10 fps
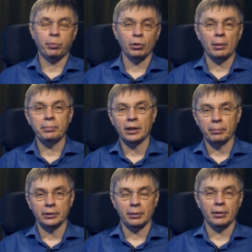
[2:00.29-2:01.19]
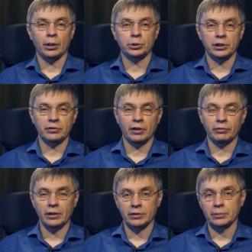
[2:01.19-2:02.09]
Пол ампера, потребляющий
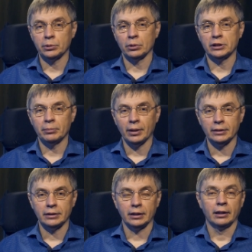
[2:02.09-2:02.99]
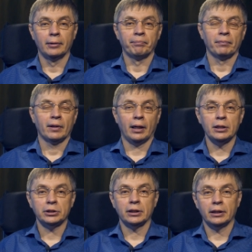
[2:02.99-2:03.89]
FT-817,
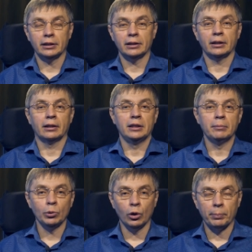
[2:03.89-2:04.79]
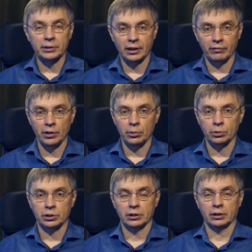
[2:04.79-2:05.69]
Конечно, это немного по
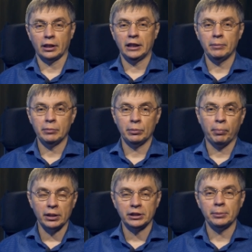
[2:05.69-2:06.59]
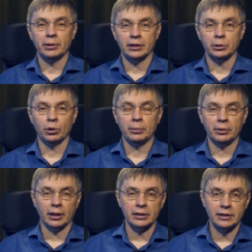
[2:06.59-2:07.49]
сравнению с какими-нибудь большими
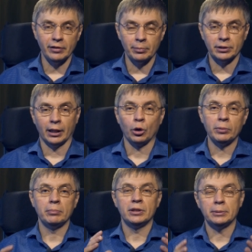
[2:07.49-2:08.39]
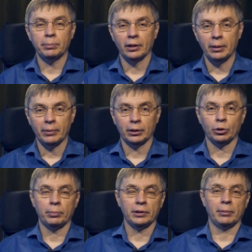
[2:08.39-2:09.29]
настольными трансиверами с огромным дисплеем,
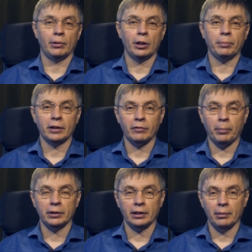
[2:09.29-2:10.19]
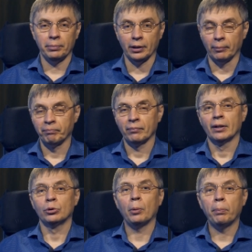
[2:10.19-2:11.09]
который потребляет по 2-3 по ампера.
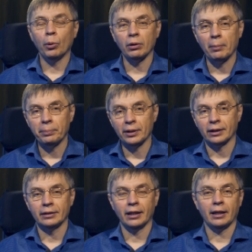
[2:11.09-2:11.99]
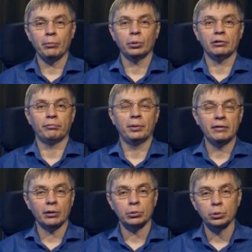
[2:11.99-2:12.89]
Но пол ампера для работы в
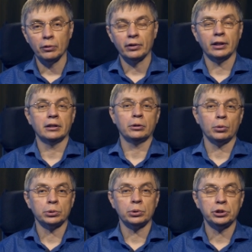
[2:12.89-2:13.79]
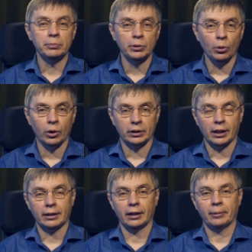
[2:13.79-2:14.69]
полевых условиях это тоже очень много,
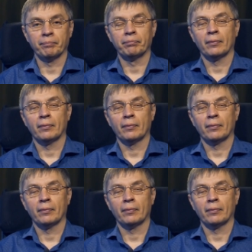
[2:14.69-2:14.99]
так как